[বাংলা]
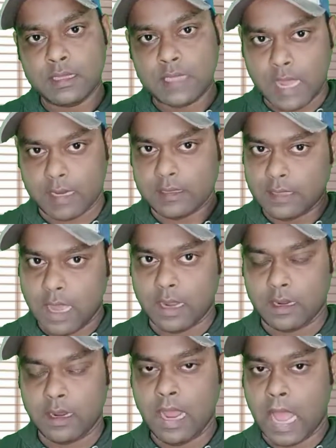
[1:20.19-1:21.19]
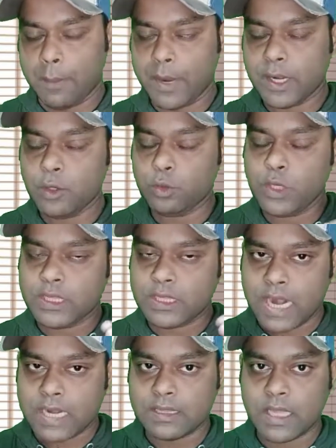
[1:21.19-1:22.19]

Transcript: তার তার আমরা কিন্তু এই তার